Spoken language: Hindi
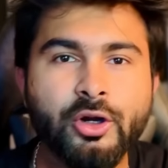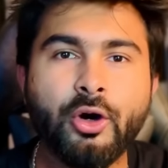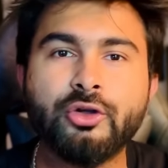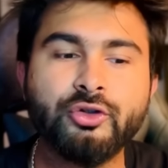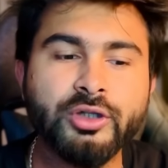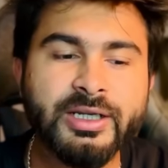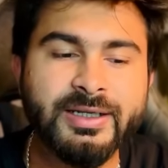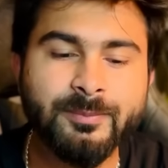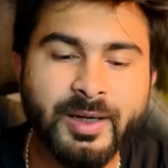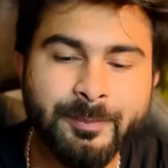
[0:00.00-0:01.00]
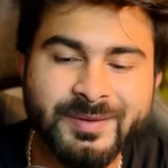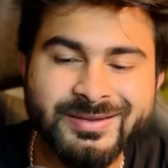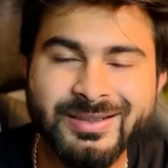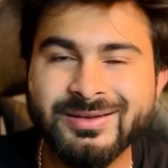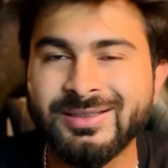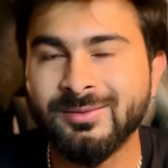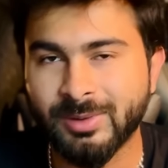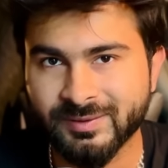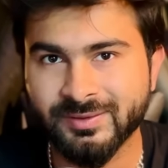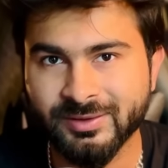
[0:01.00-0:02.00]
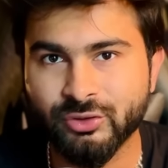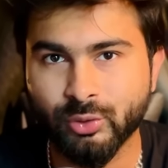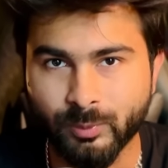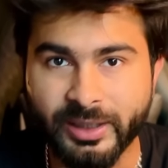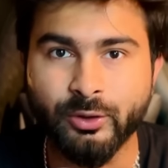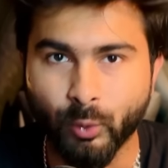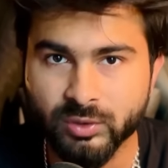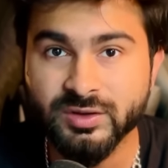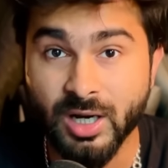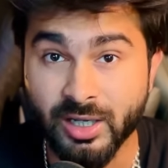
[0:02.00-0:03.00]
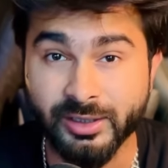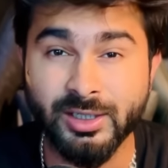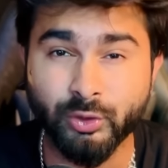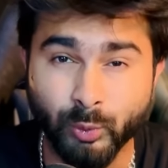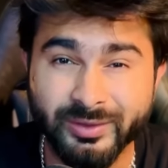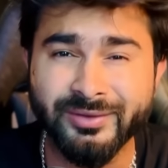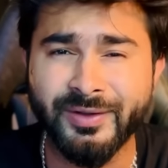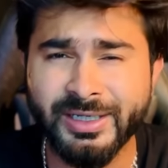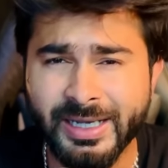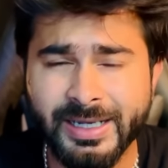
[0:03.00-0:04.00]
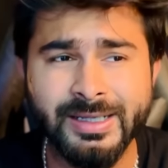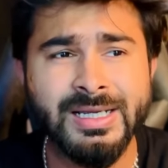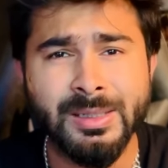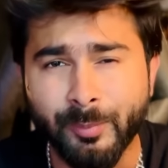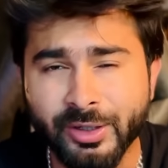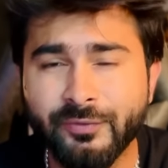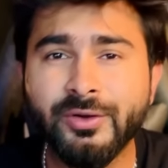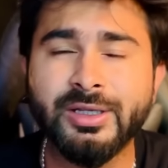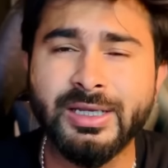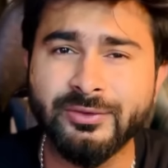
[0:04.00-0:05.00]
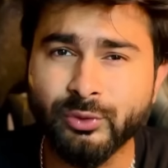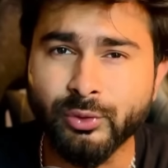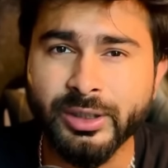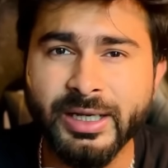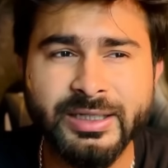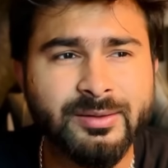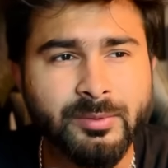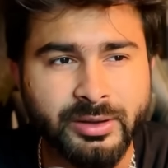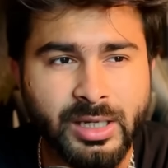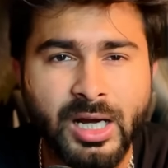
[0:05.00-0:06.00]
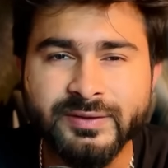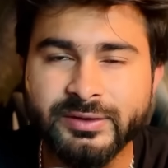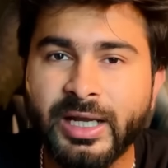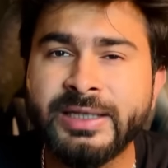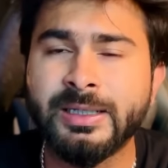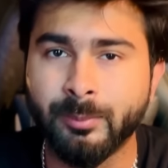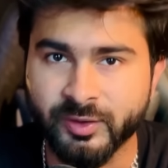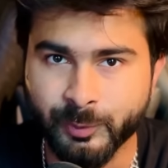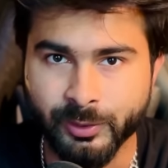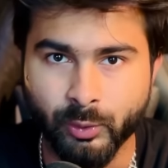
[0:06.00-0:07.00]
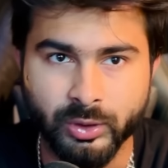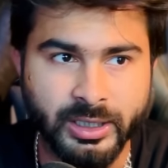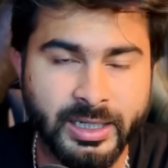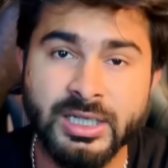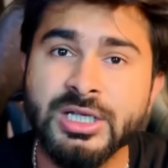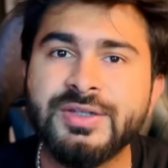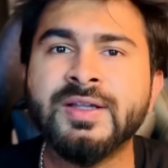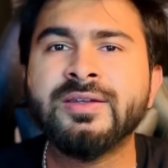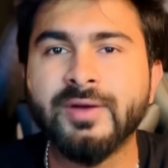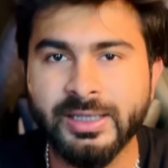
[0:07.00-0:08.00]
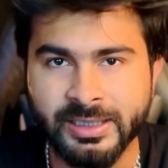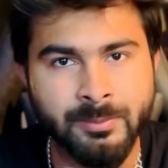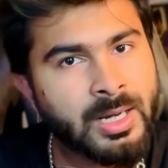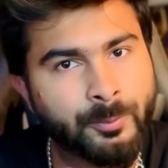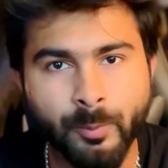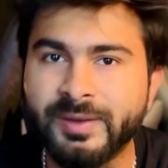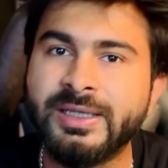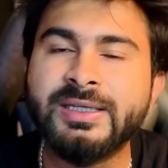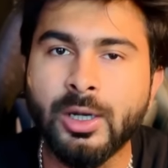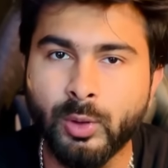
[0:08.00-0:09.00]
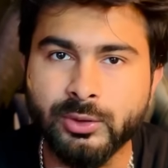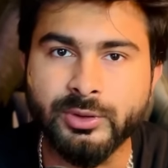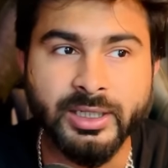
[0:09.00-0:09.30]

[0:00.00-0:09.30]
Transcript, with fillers: और यूनाइटेड भाई पिछले तीन मैचेस से जो भाई गोल्स खा रही है ना टुवर्ड्स द वेरी एंड ब्रेनफर्ड के अगेंस्ट उन्होंने एकदम लास्ट डाइंग एम्बर्स पे गोल खाया चेल्सी वाले गेम में आपको पता ही क्या हुआ था उनके